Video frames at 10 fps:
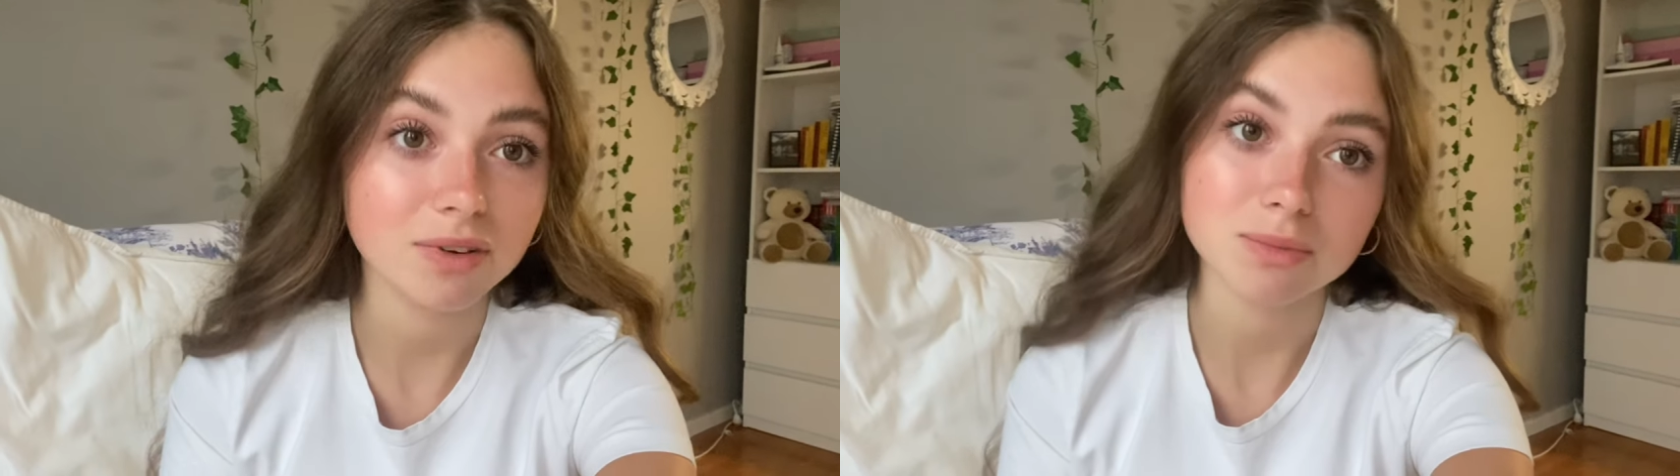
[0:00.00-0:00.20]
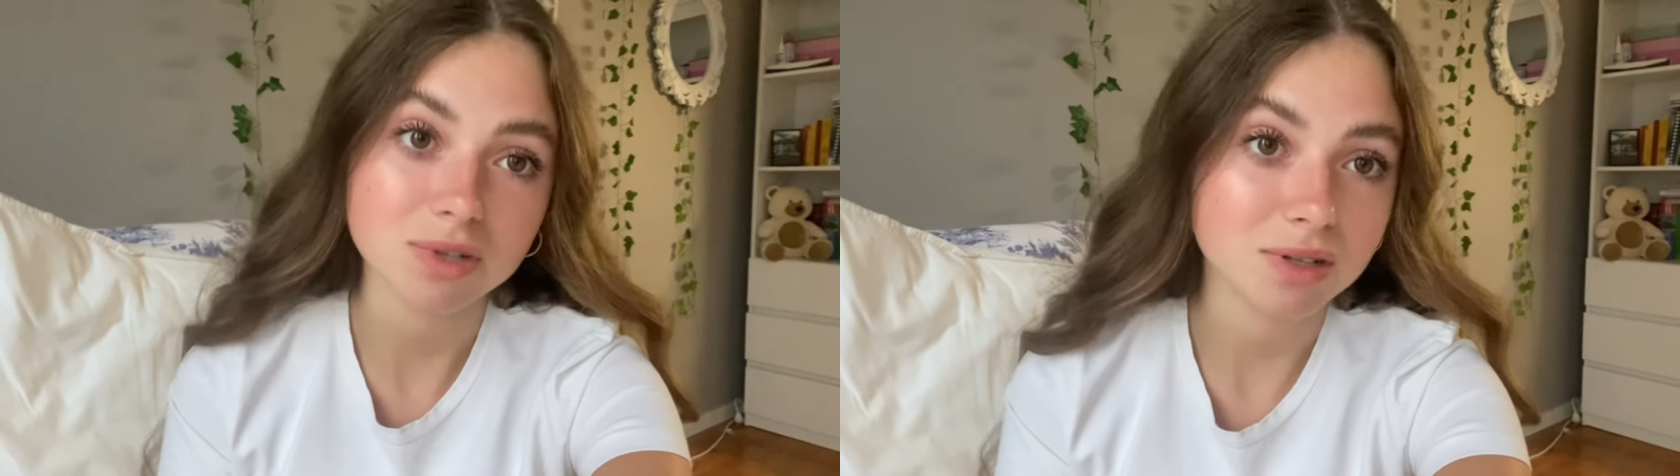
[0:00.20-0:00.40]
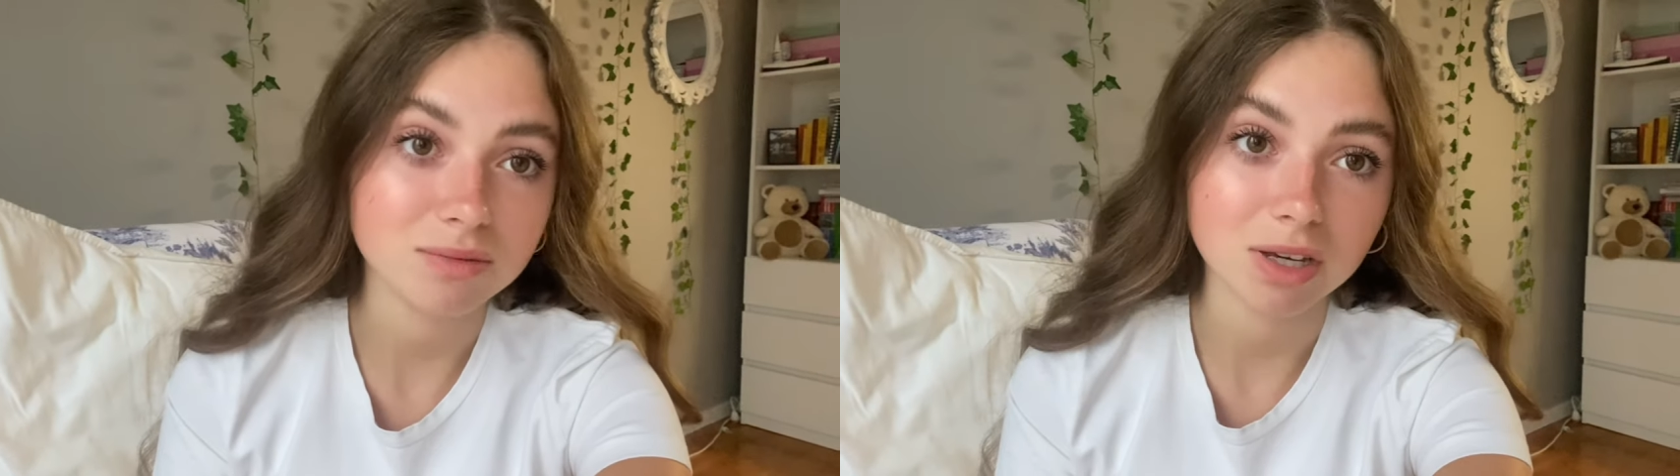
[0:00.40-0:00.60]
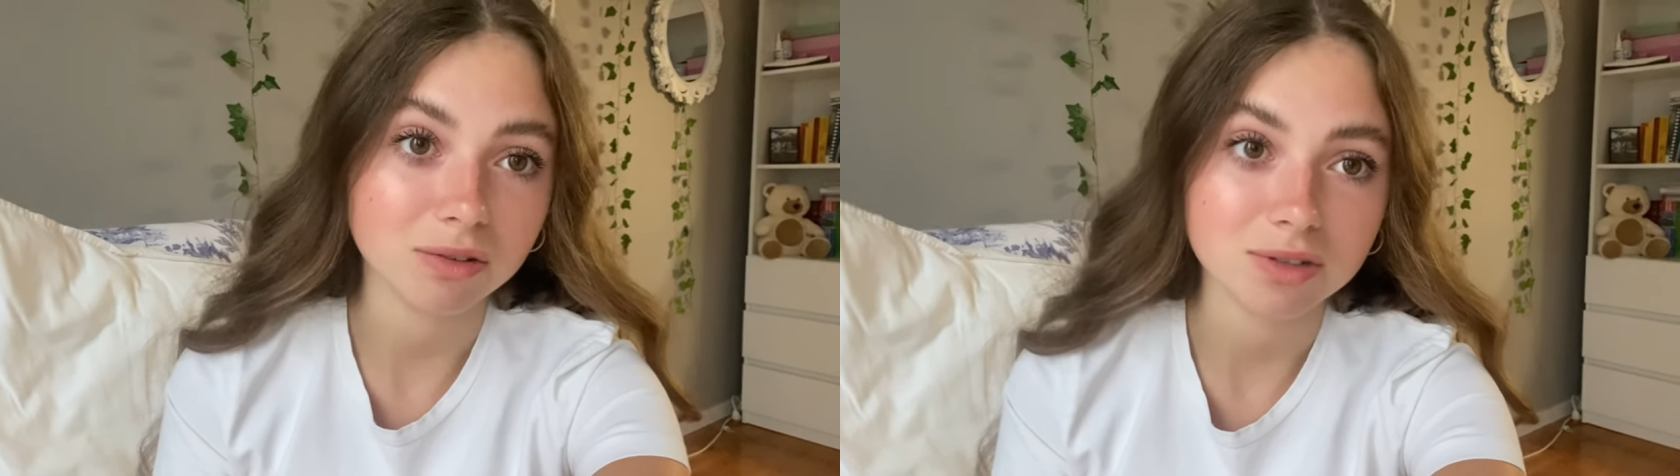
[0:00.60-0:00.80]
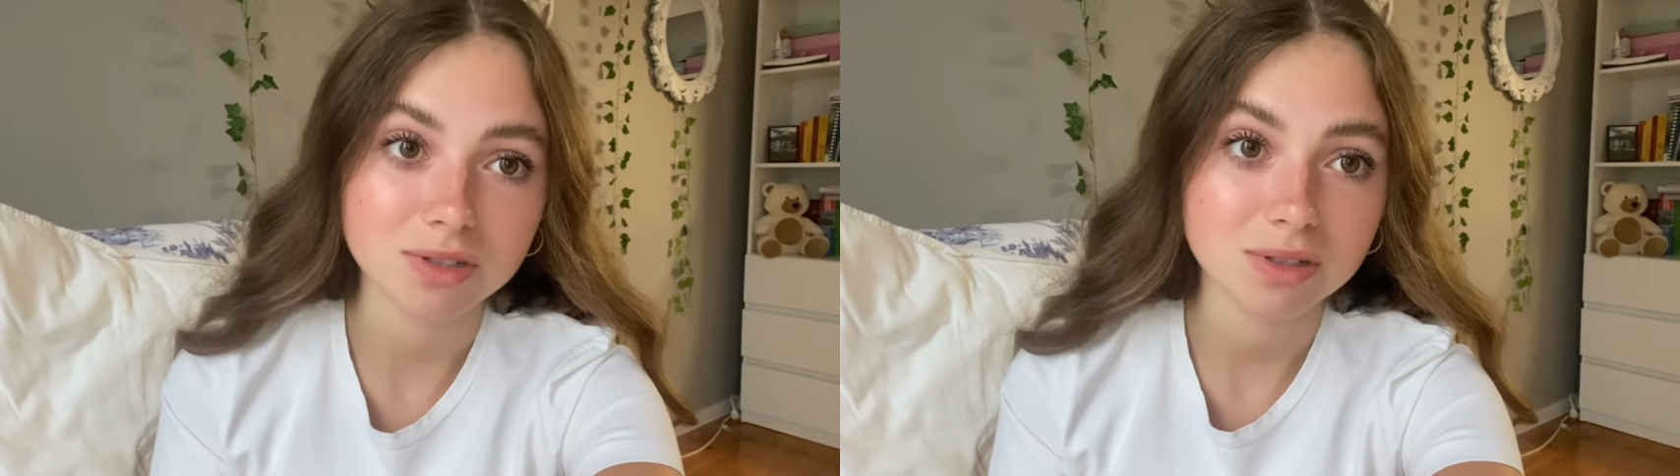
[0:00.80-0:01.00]
Wiem, że
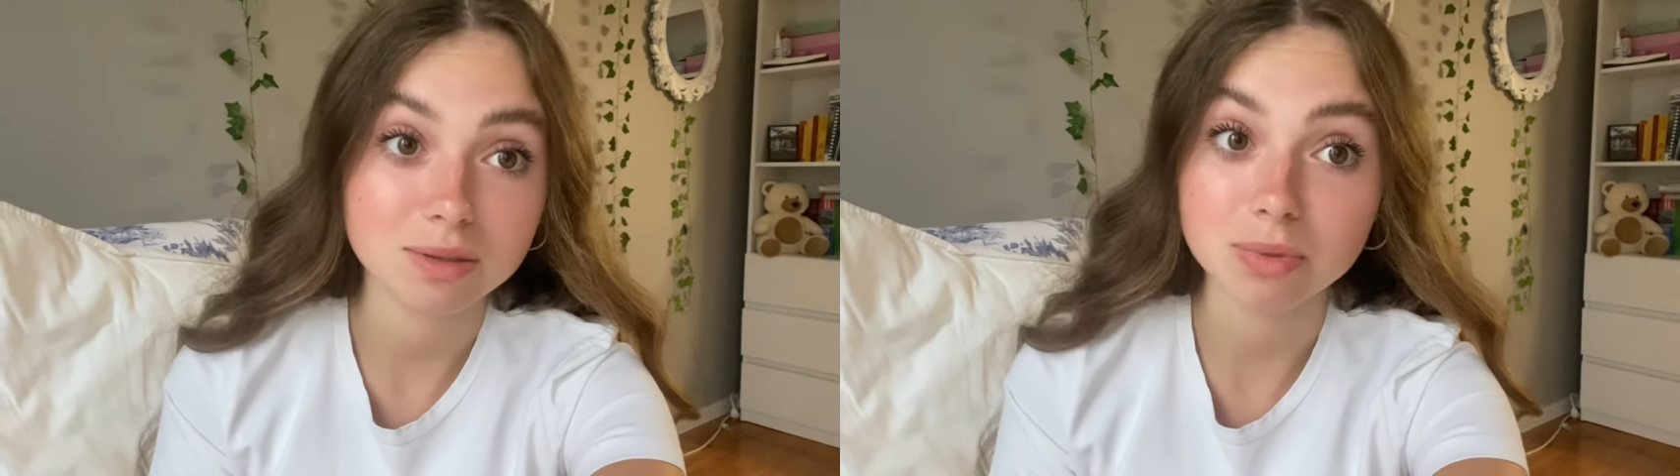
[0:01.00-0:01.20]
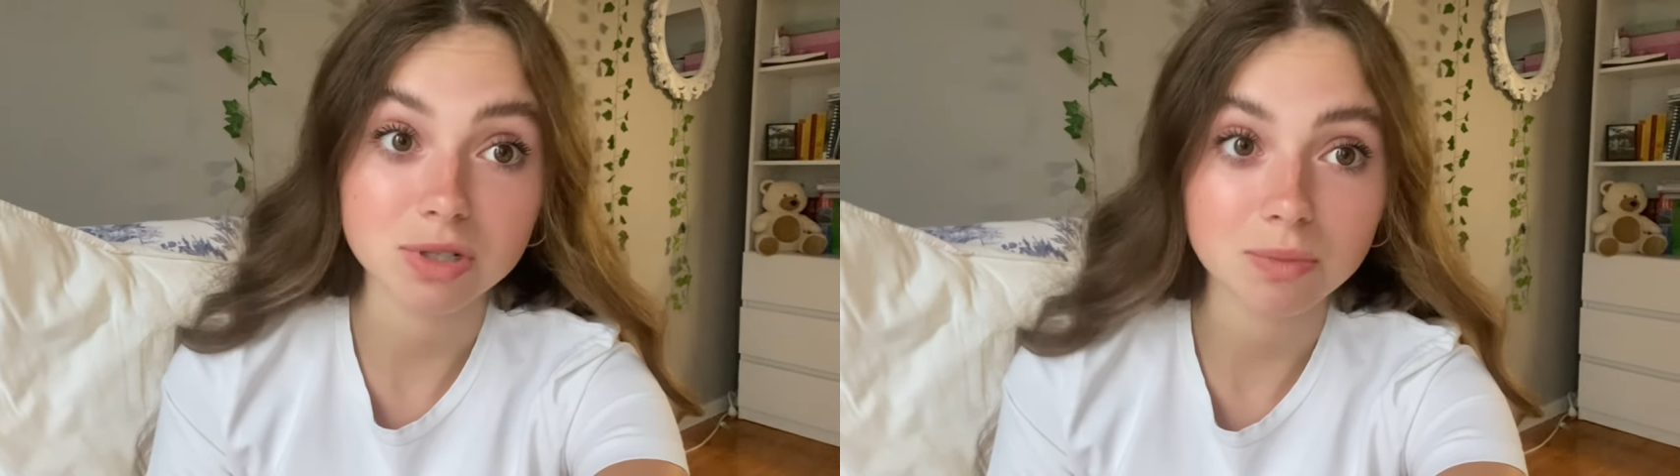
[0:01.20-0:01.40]
jakoś zbyt